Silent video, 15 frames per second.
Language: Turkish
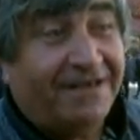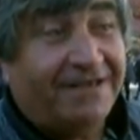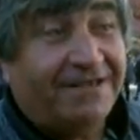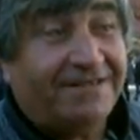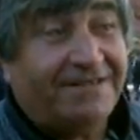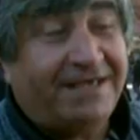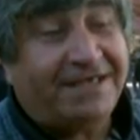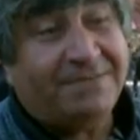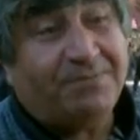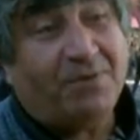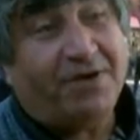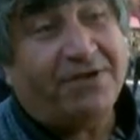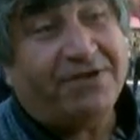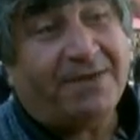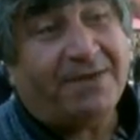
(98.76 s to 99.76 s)
Ses bu
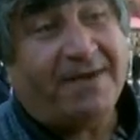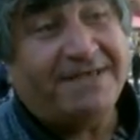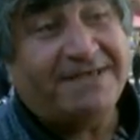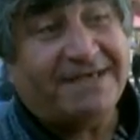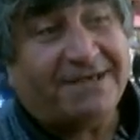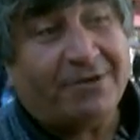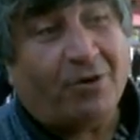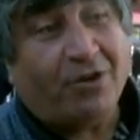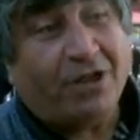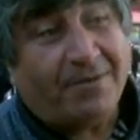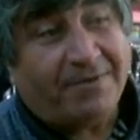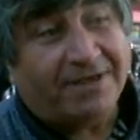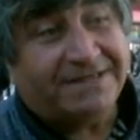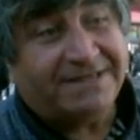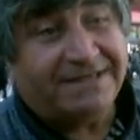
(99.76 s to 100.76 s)
kadar benzer
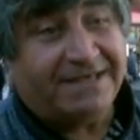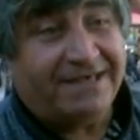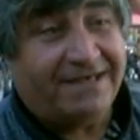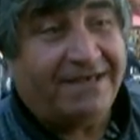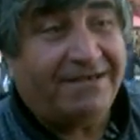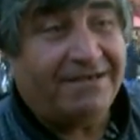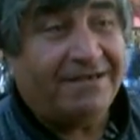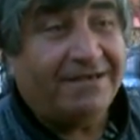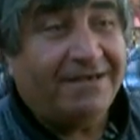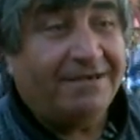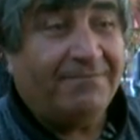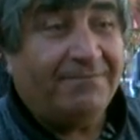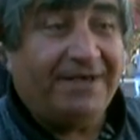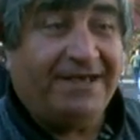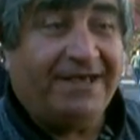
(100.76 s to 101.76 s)
olamaz diye
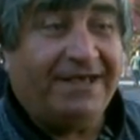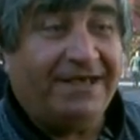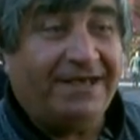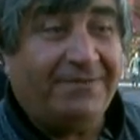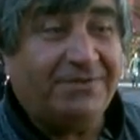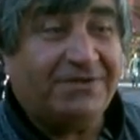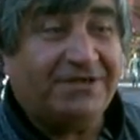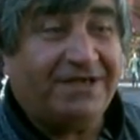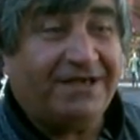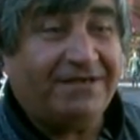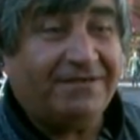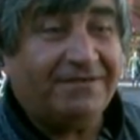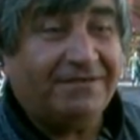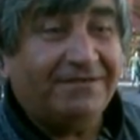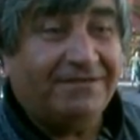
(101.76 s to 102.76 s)
beni elemişler.
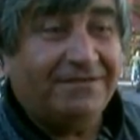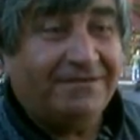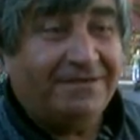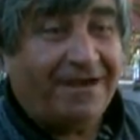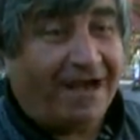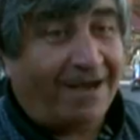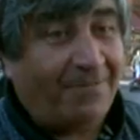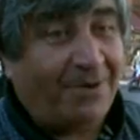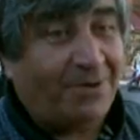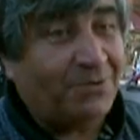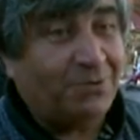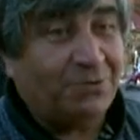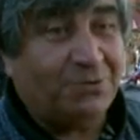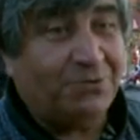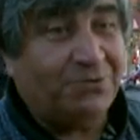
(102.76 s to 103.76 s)
Ama
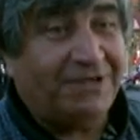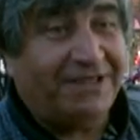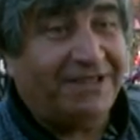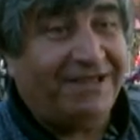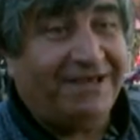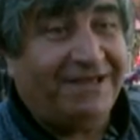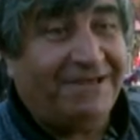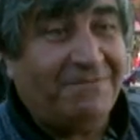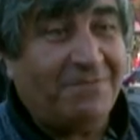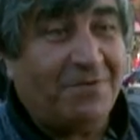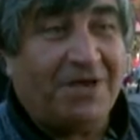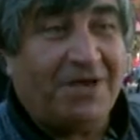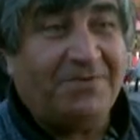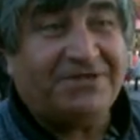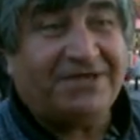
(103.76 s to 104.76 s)
üzgün de değilim.
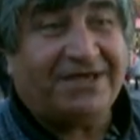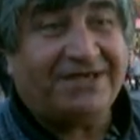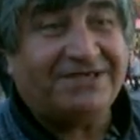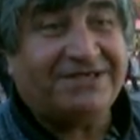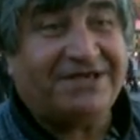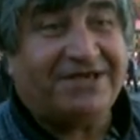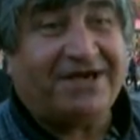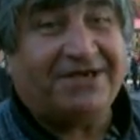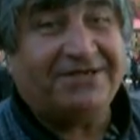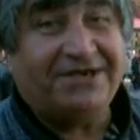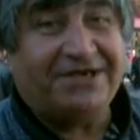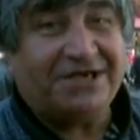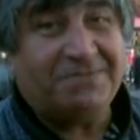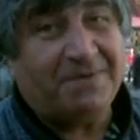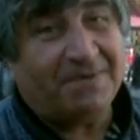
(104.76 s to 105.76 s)
Öyle bir sanatçıların adı
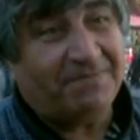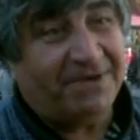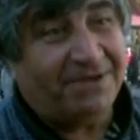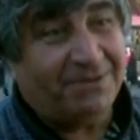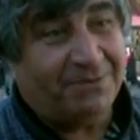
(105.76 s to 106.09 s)
geçmek beni